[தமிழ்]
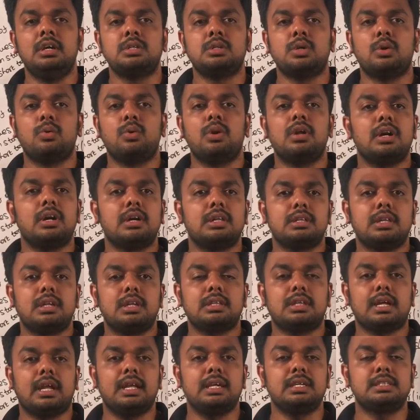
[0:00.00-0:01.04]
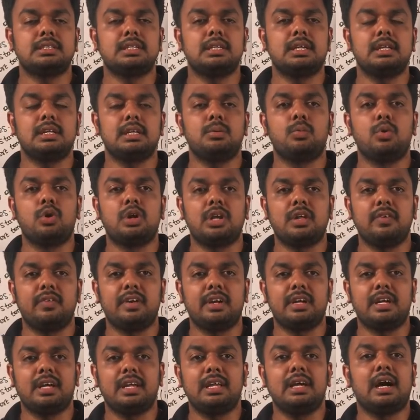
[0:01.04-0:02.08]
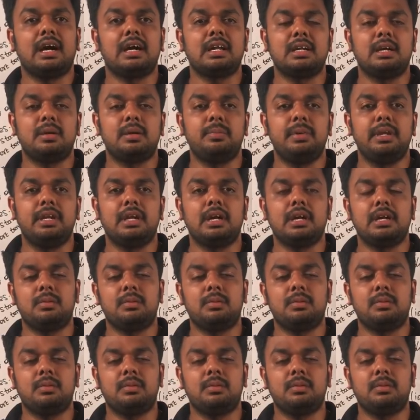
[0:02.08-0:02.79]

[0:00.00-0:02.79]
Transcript: ஸோ உலகத்தில் தலை சிறந்த மோட்டிவேட்டர் யார் அப்படின்னா